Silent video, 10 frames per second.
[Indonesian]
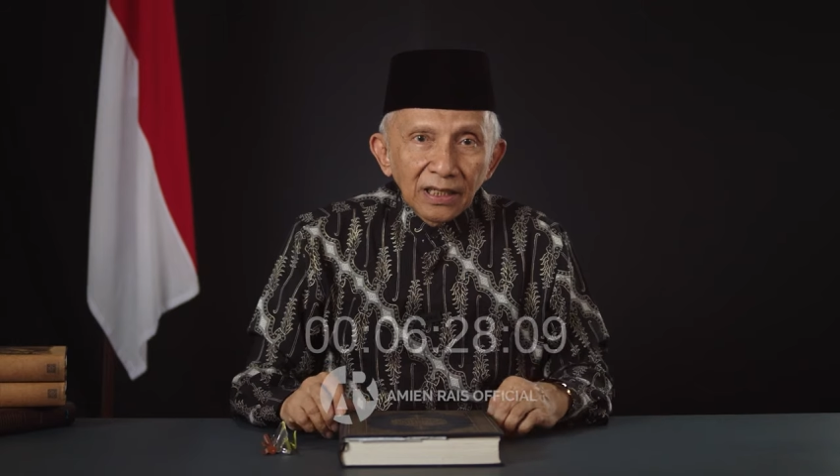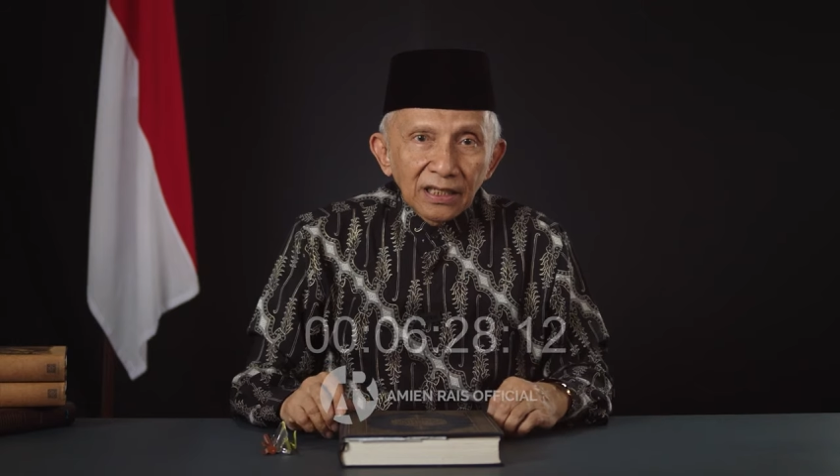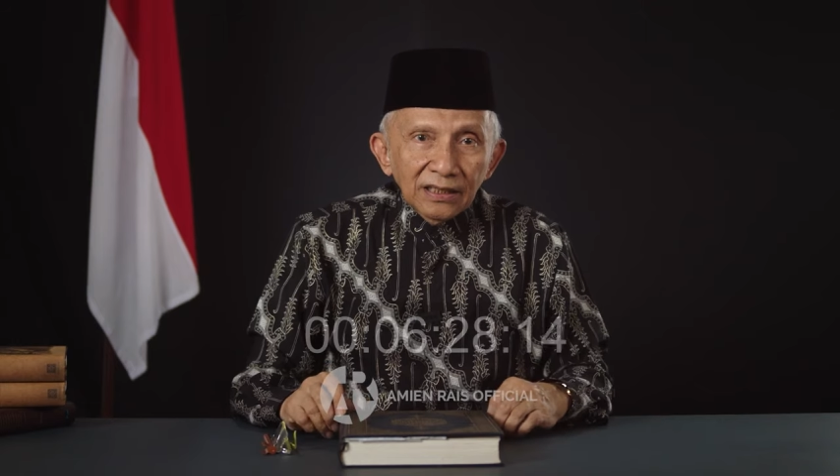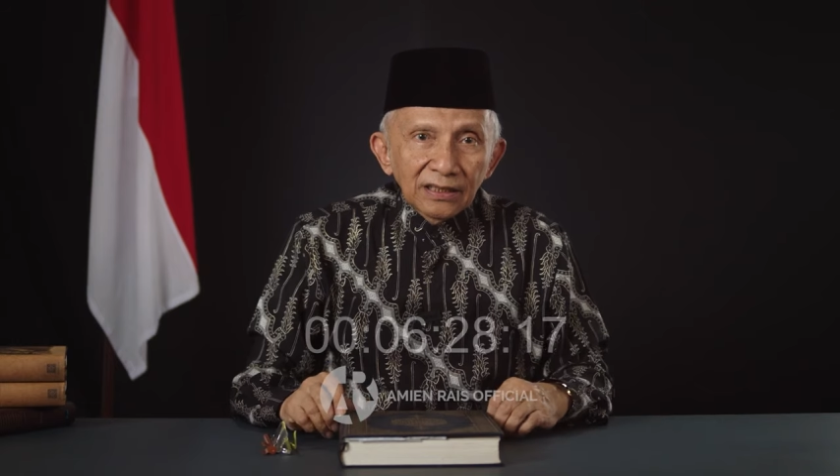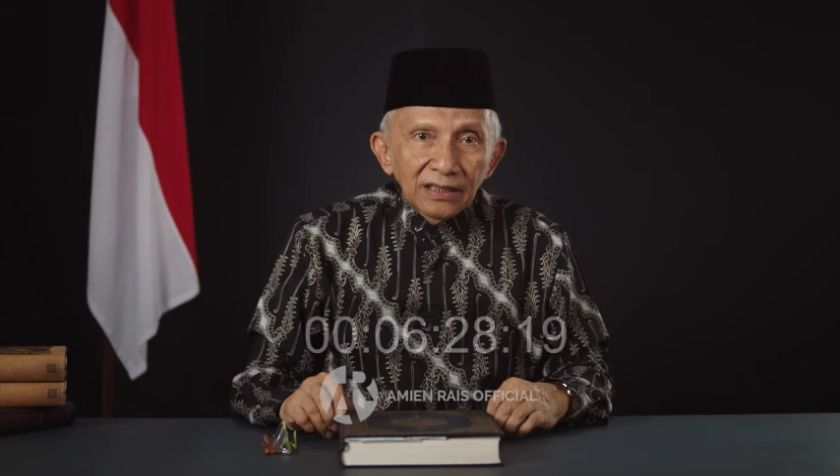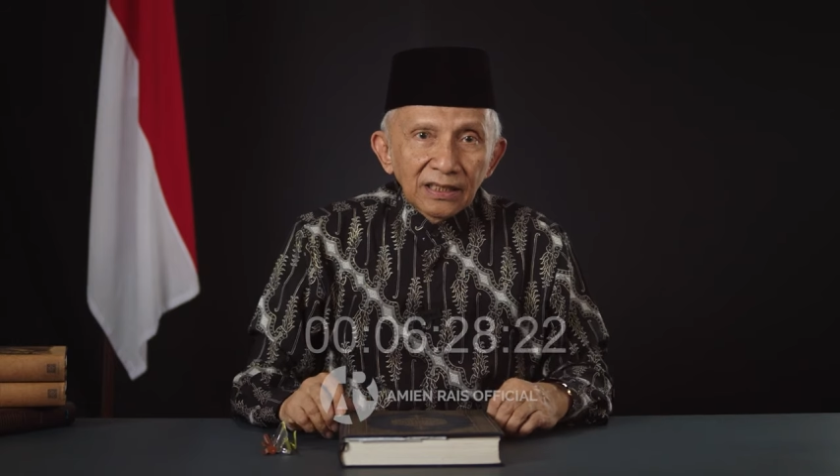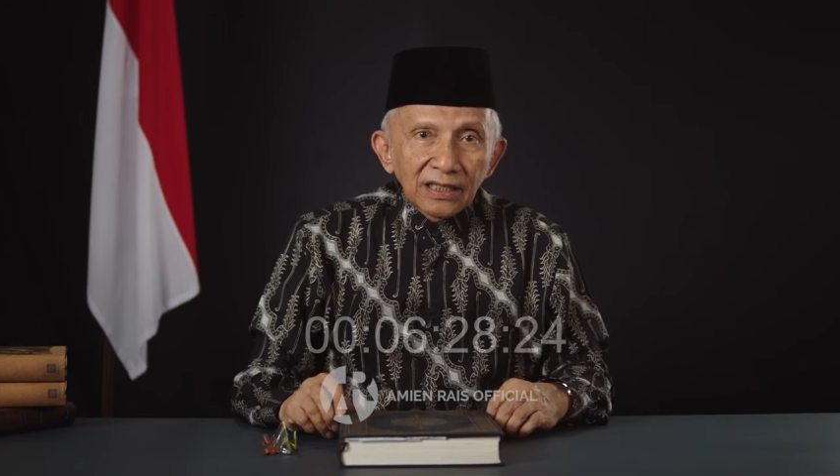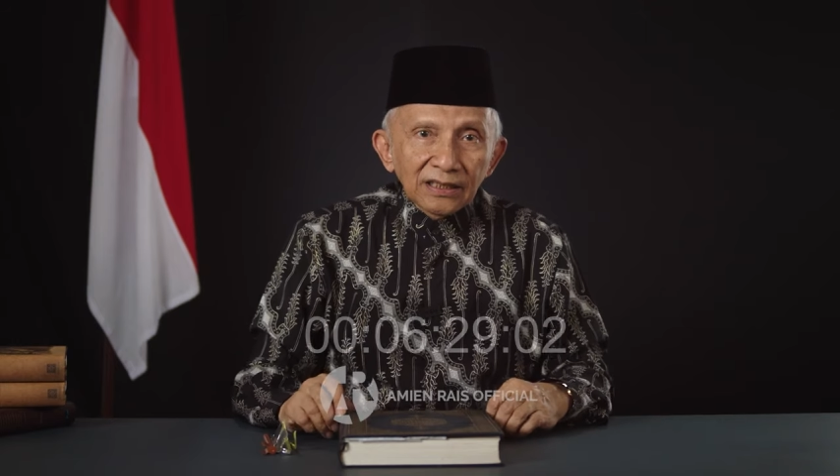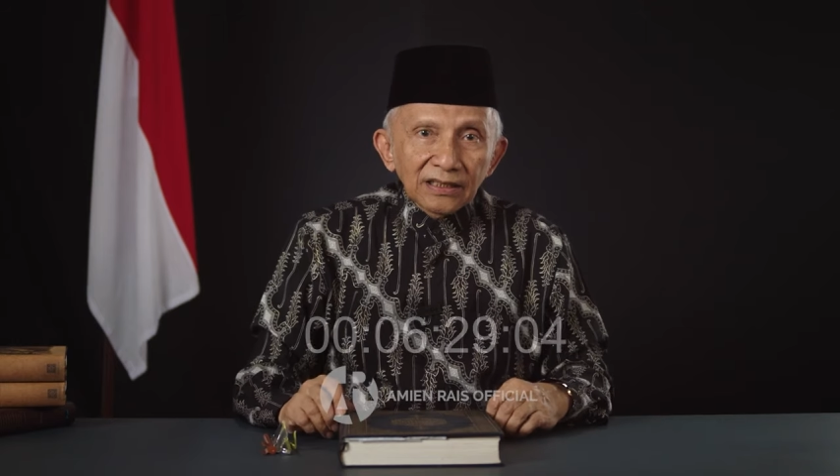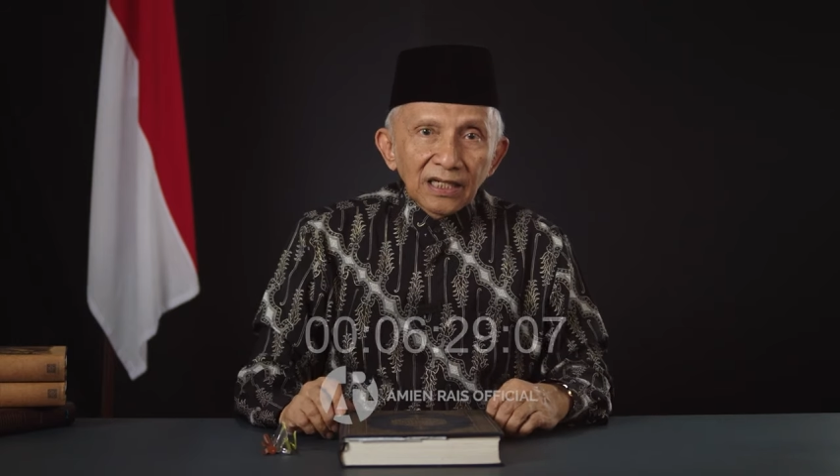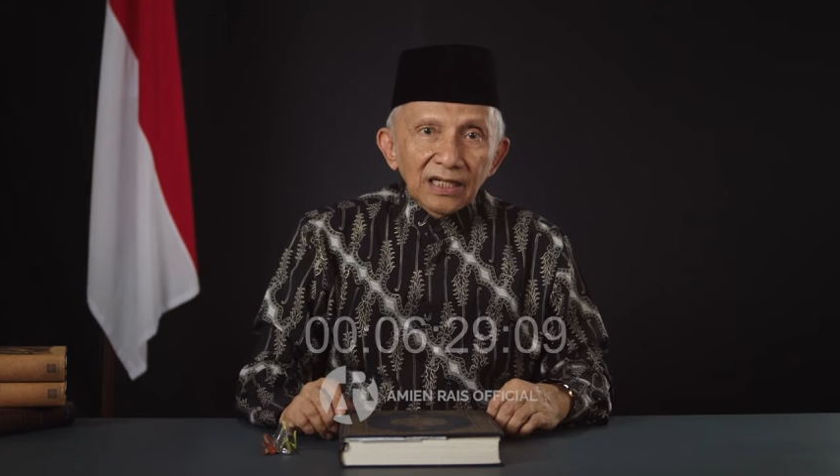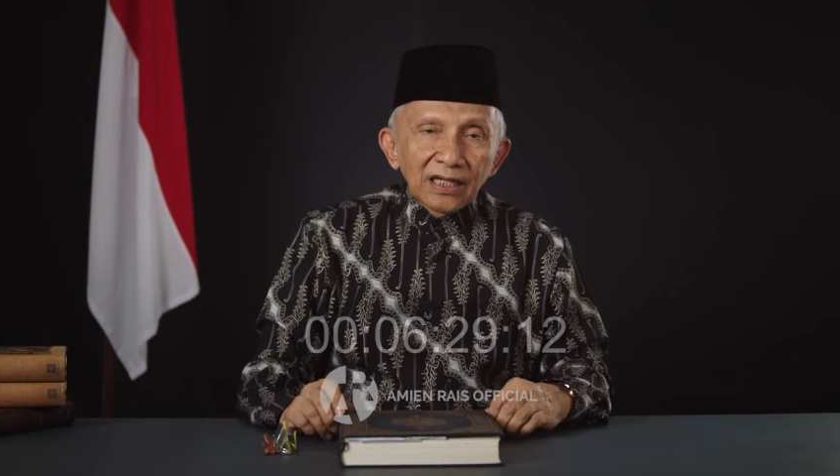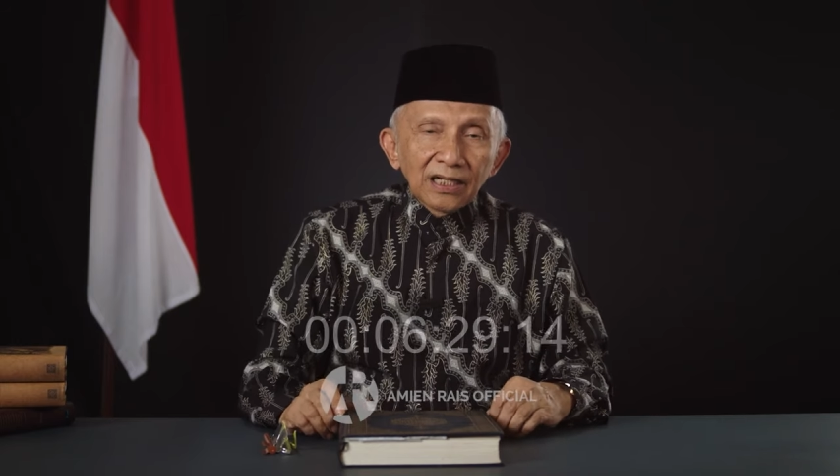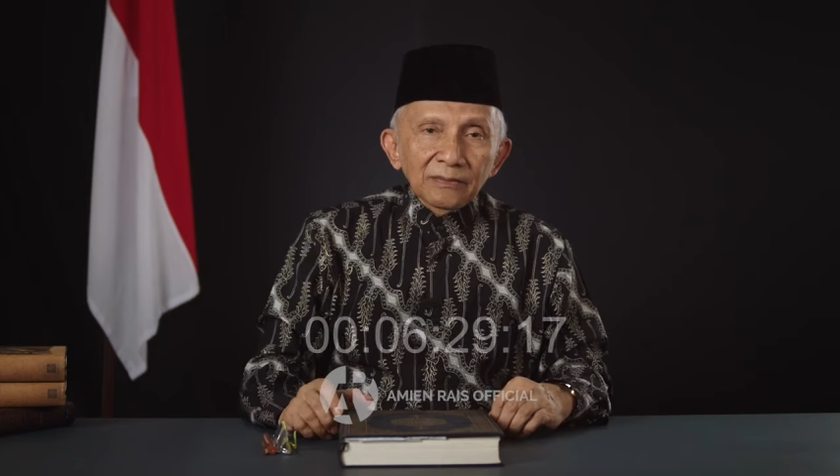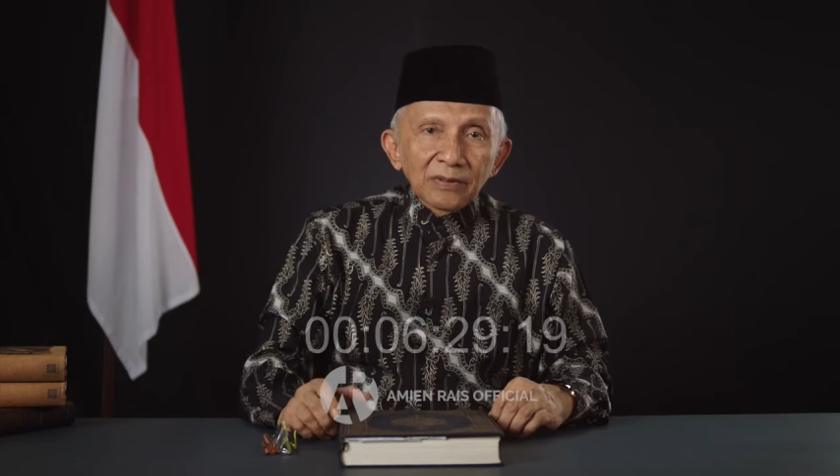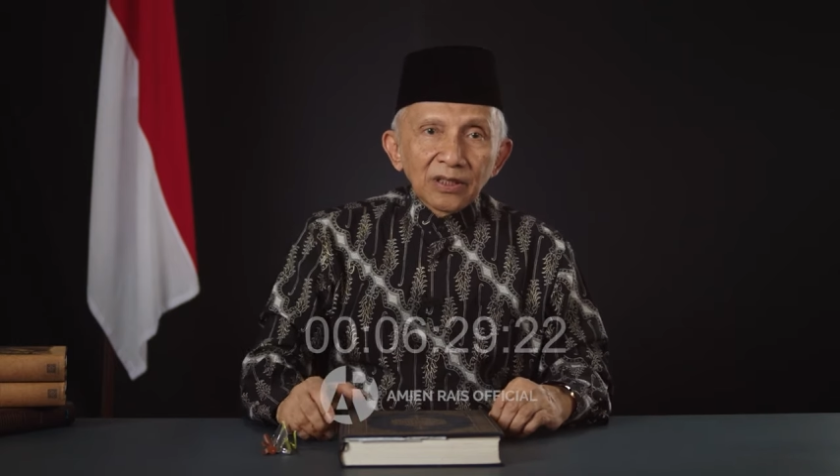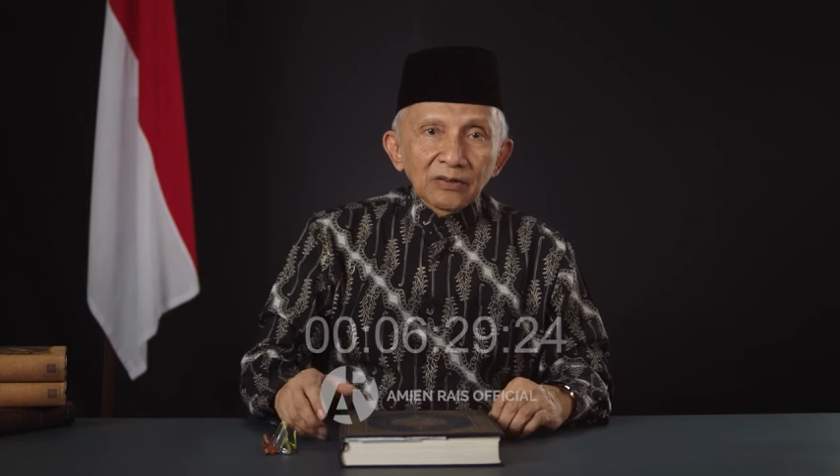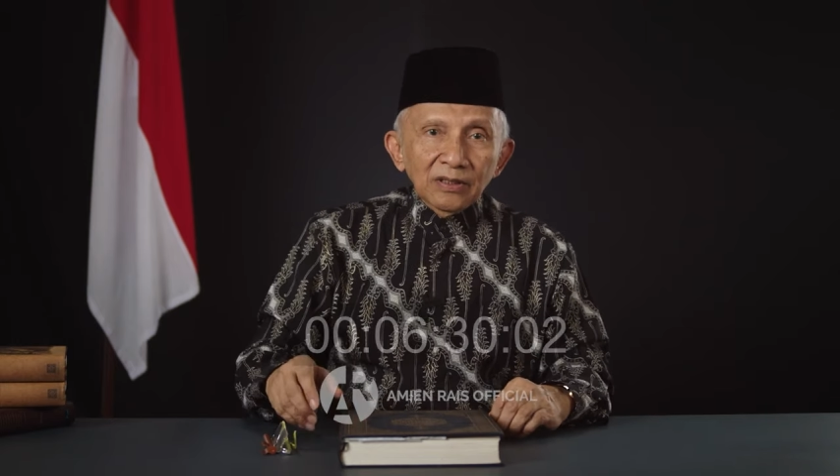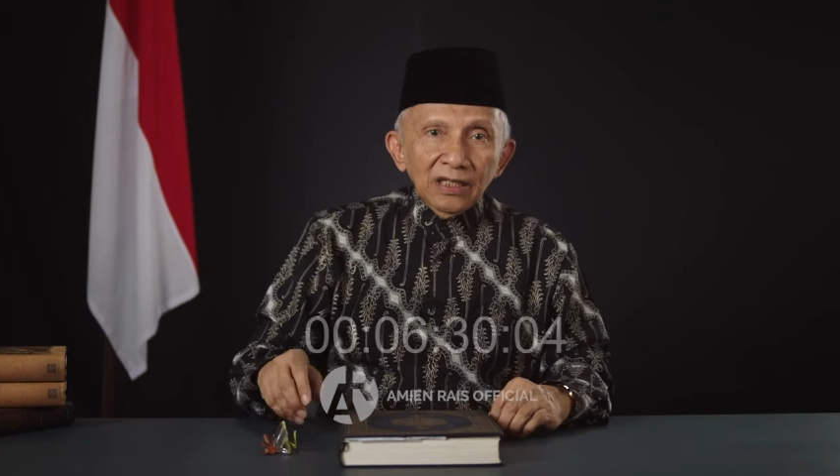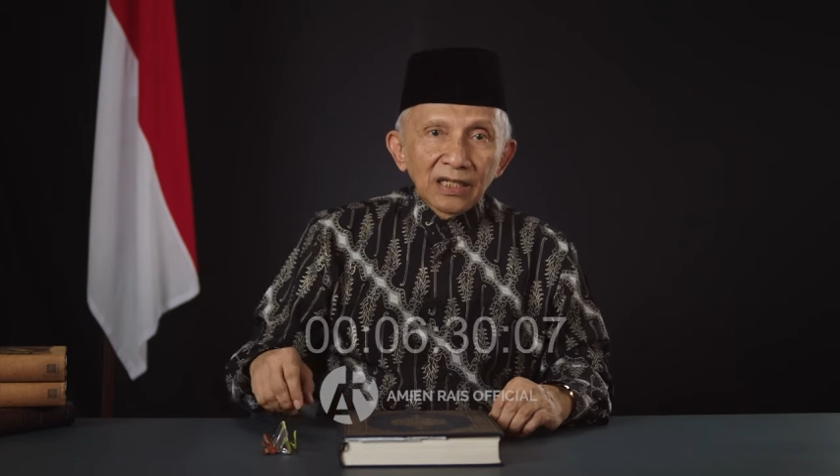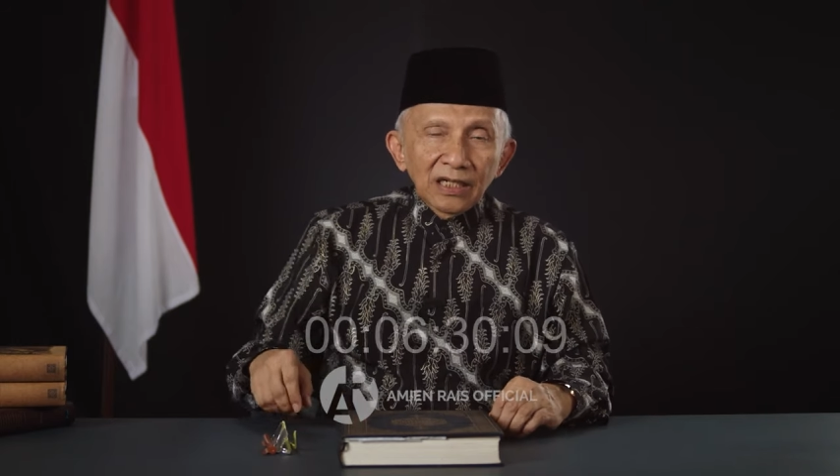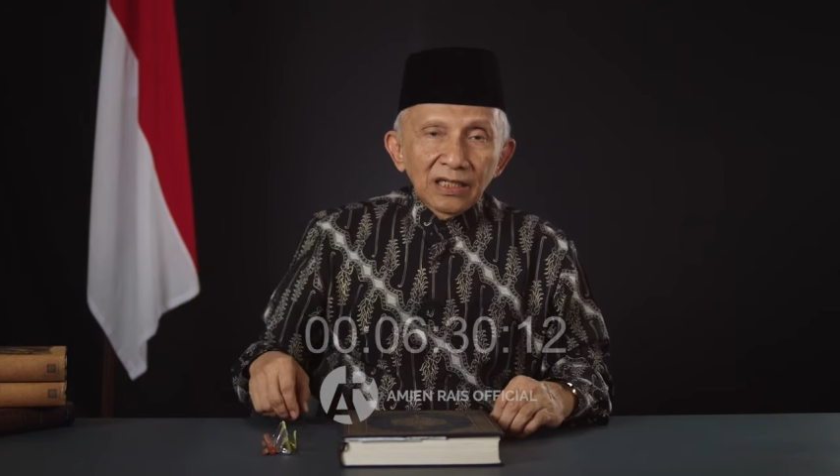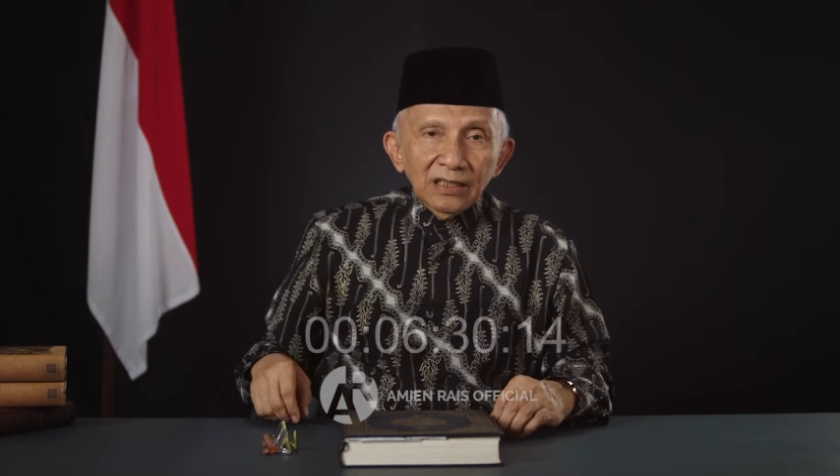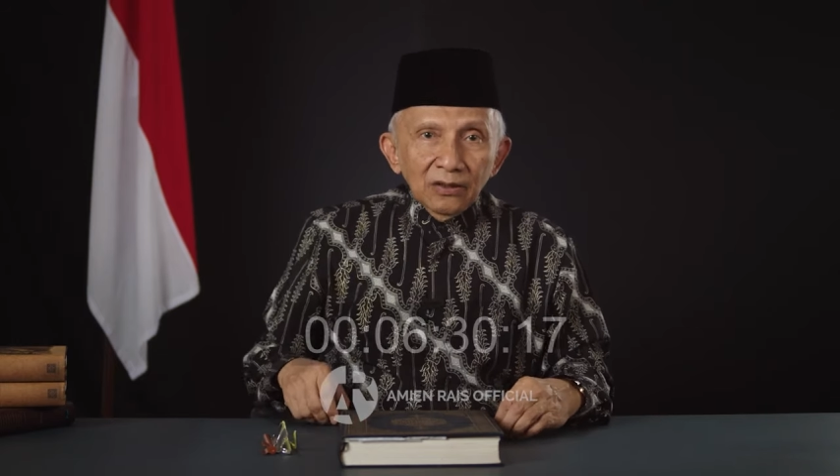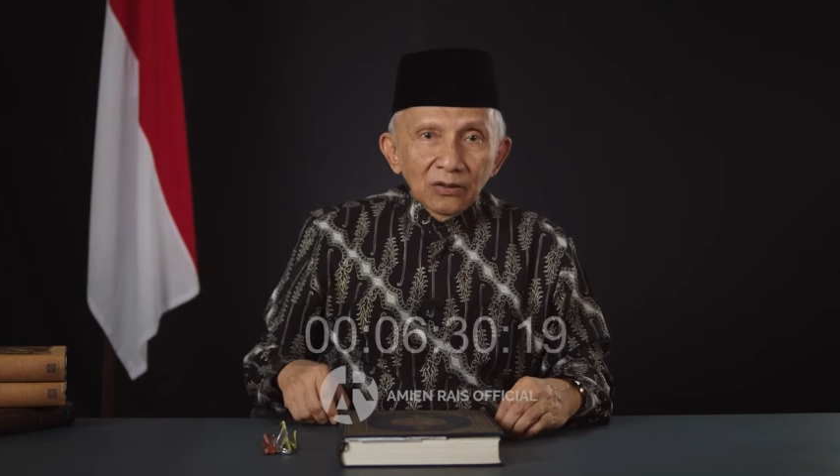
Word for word: Bahkan dikatakan bahwa